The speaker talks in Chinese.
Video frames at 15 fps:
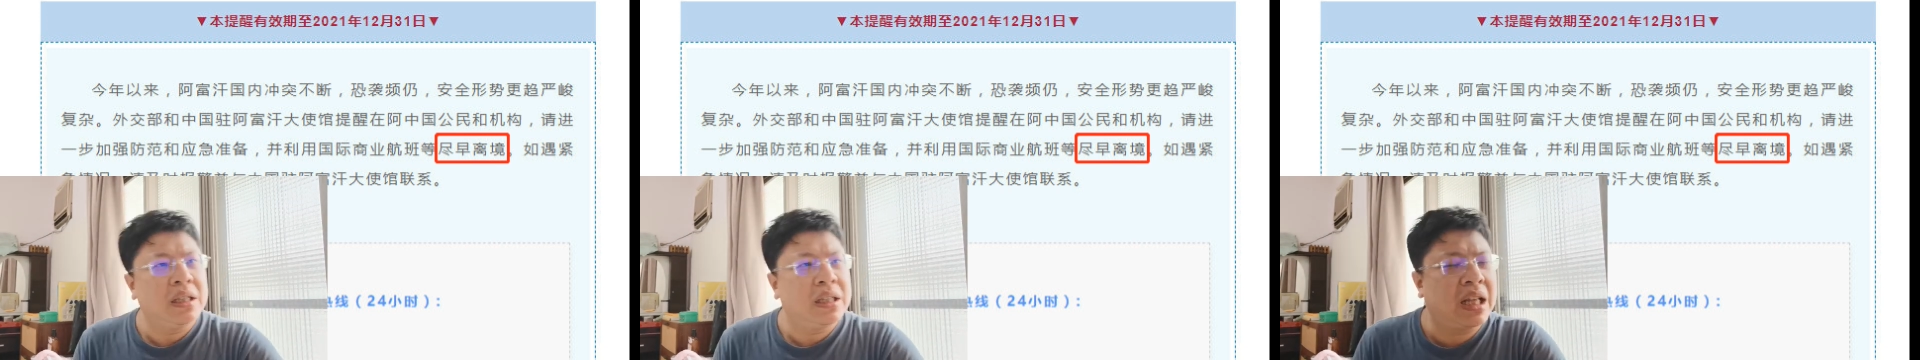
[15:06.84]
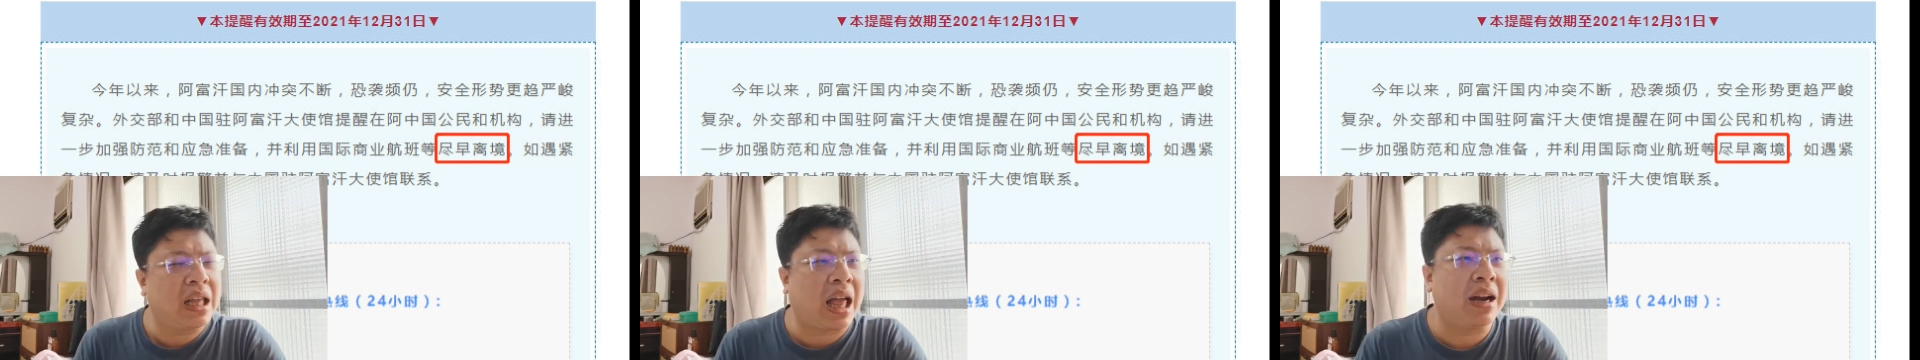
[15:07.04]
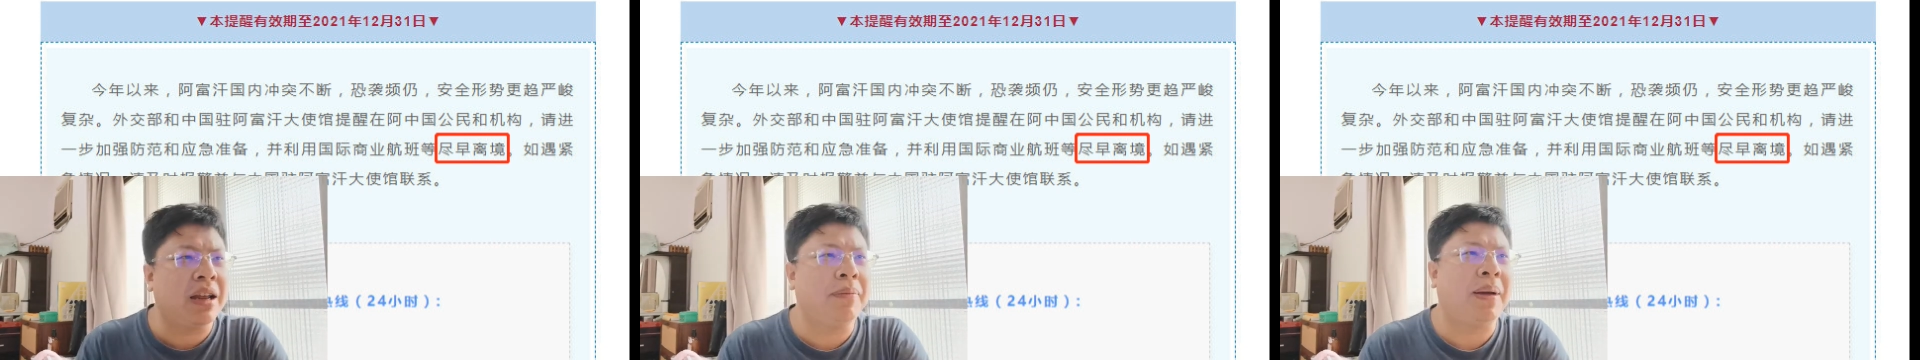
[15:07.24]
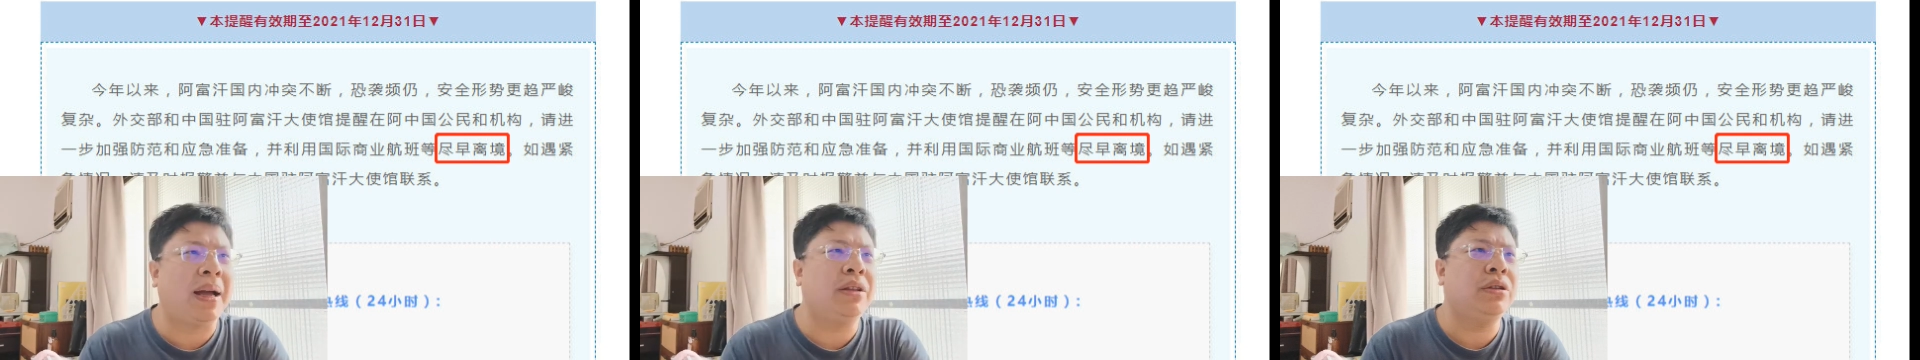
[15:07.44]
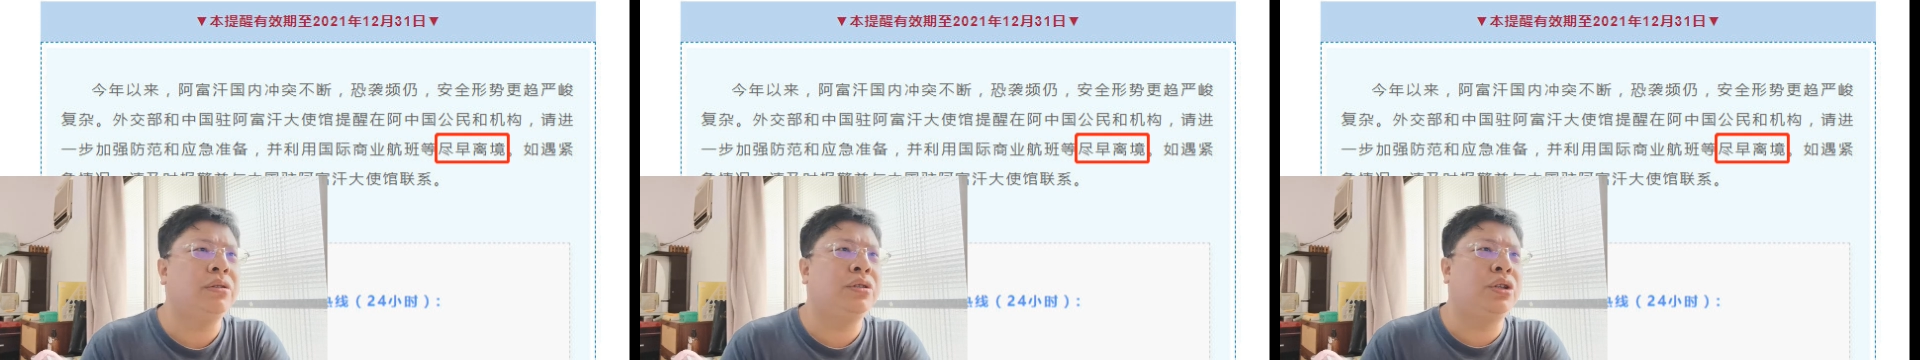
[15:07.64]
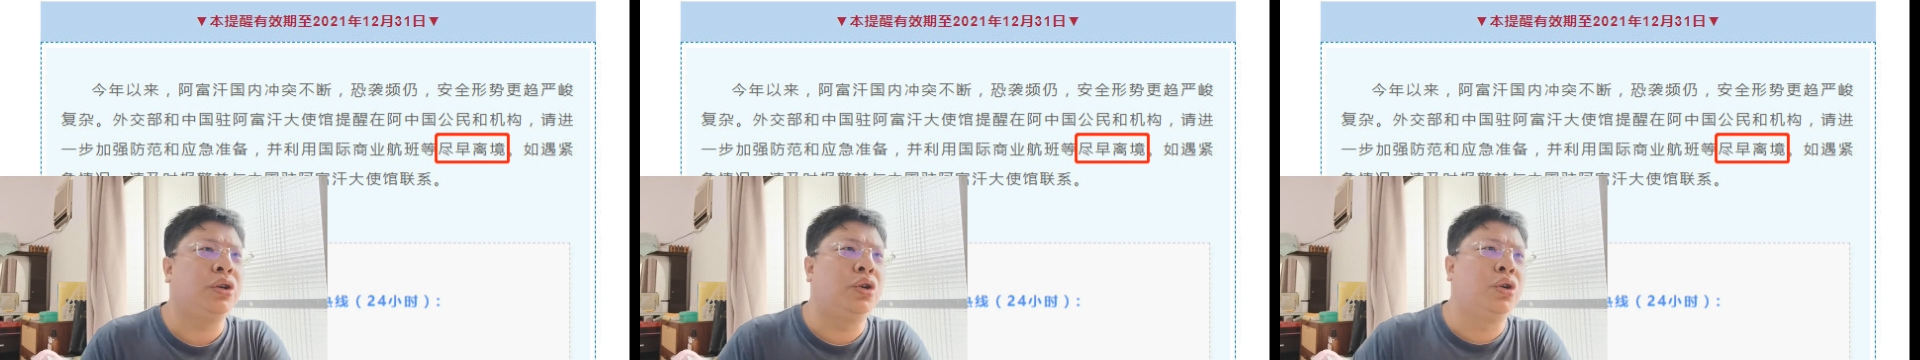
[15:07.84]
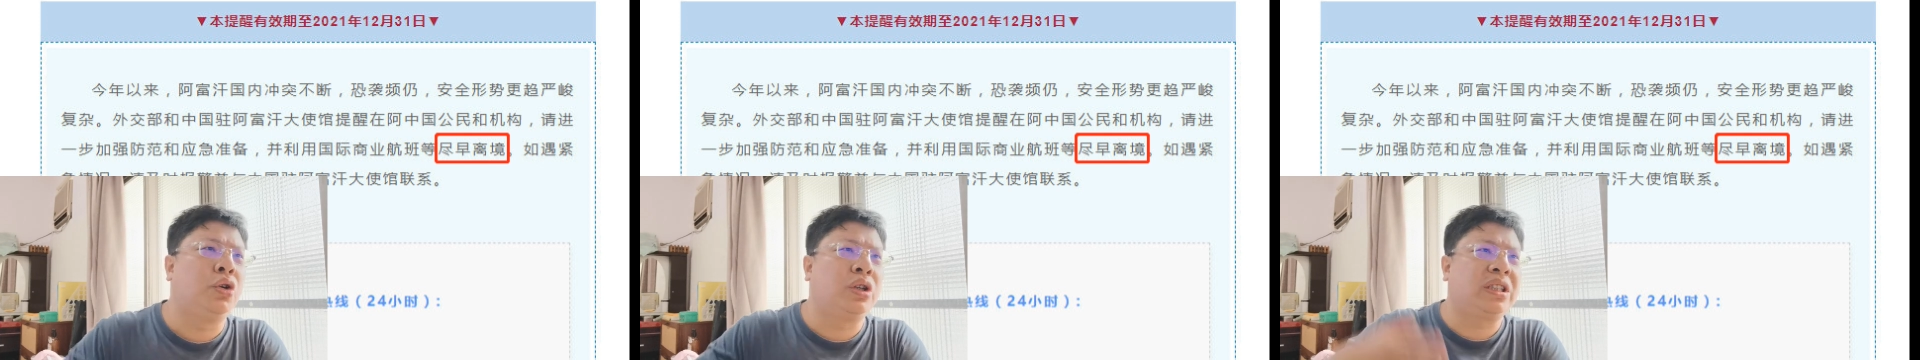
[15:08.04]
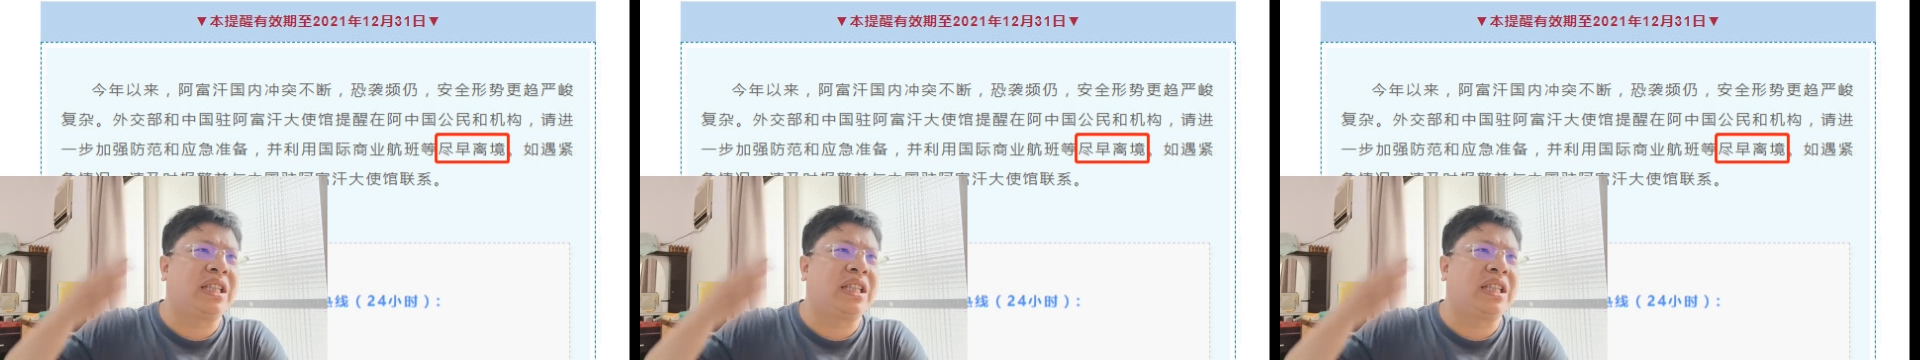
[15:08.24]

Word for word: 那塔利班就